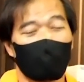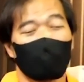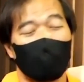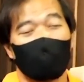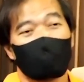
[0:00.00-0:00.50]
ค
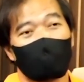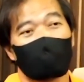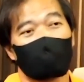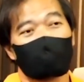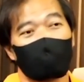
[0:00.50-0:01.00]
วามถี่แถ
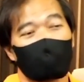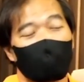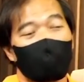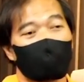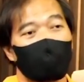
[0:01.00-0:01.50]
ว
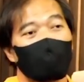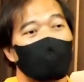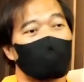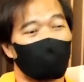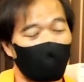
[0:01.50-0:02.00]
40-50 เฮิร์ตซ์อะไร
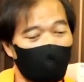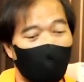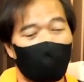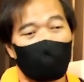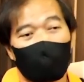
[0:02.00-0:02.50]
แบบนั้น
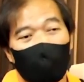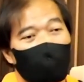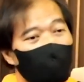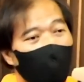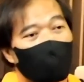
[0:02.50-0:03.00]
ต่ำแบบ
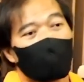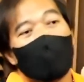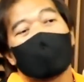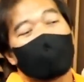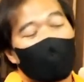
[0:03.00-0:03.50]
ต่ำลาก
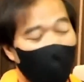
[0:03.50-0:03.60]
นี่นะครับ